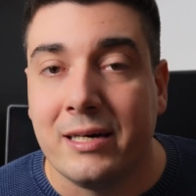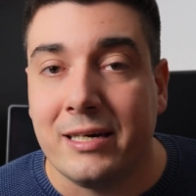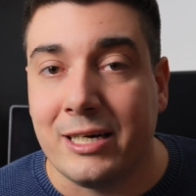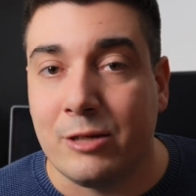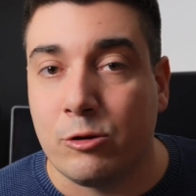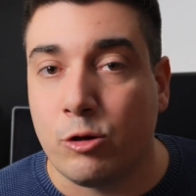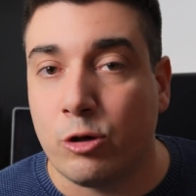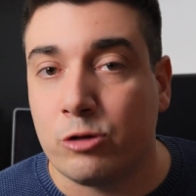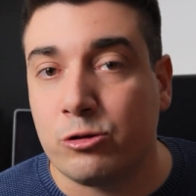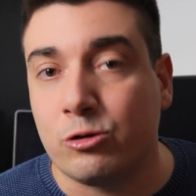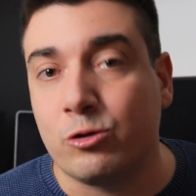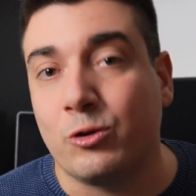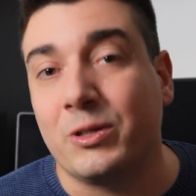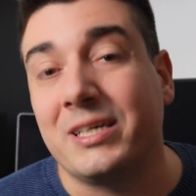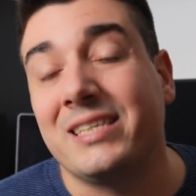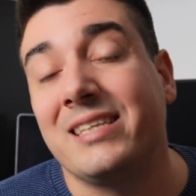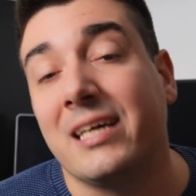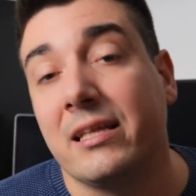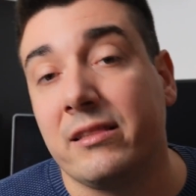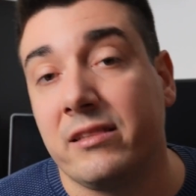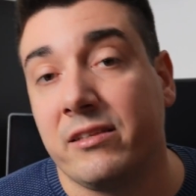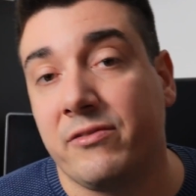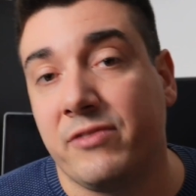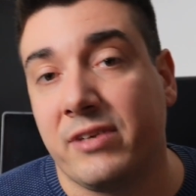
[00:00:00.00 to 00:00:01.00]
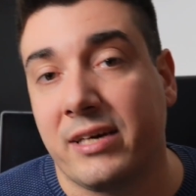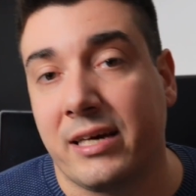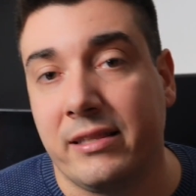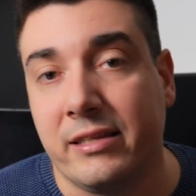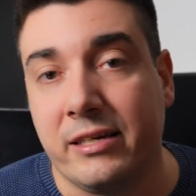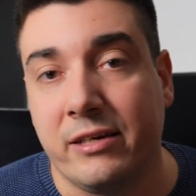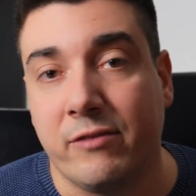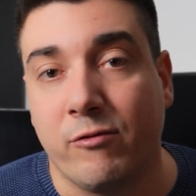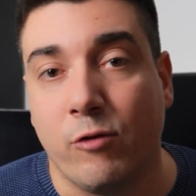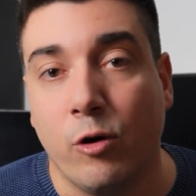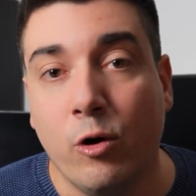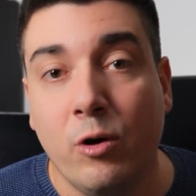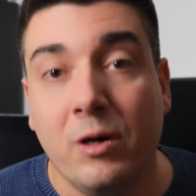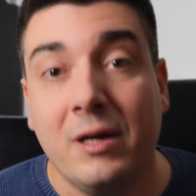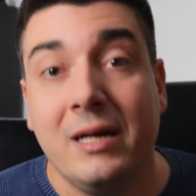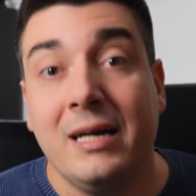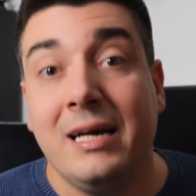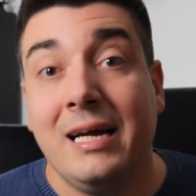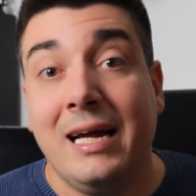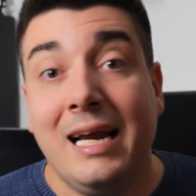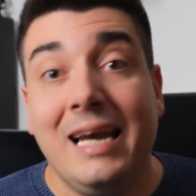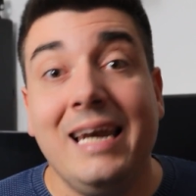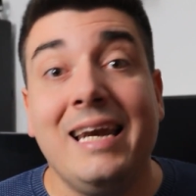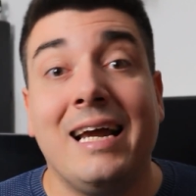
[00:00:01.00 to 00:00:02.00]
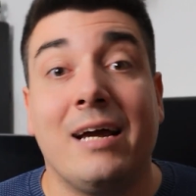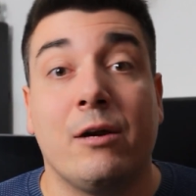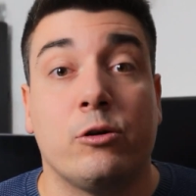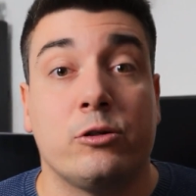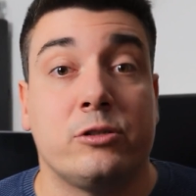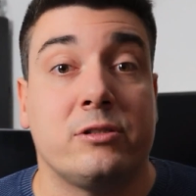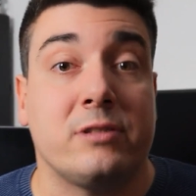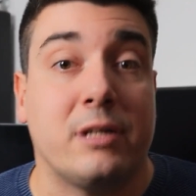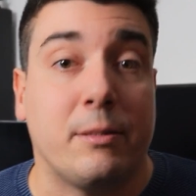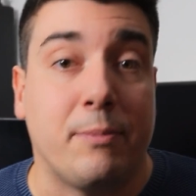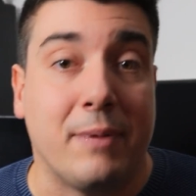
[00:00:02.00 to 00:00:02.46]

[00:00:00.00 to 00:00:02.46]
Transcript: il nostro identificativo, la nostra